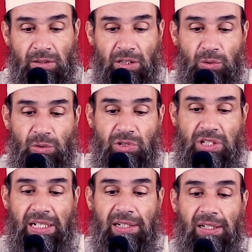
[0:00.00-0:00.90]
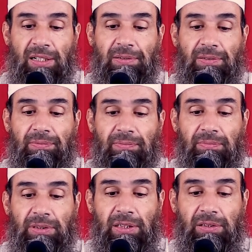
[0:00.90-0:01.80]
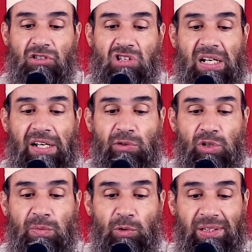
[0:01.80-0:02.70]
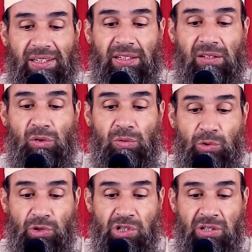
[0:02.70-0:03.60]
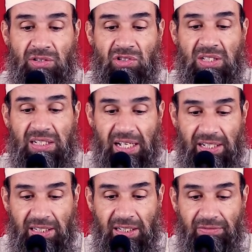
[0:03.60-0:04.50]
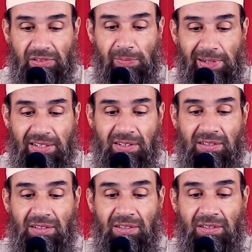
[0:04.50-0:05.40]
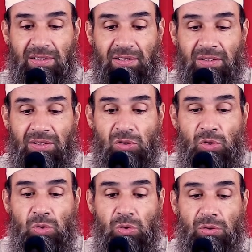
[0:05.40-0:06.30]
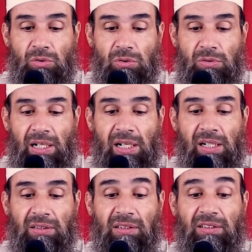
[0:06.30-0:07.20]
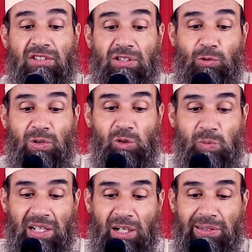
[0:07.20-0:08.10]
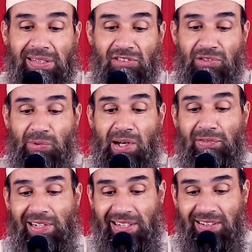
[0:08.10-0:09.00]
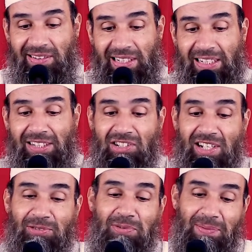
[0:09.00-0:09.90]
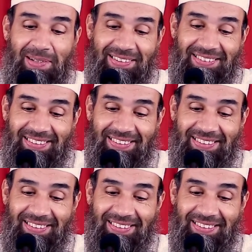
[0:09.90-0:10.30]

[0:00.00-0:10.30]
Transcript: تقول السائلة آه، تسأل عن حكم وضع رموش اصطناعية في البيت وتتصور بها وتنزعها في الحين هل هذا جائز أم لا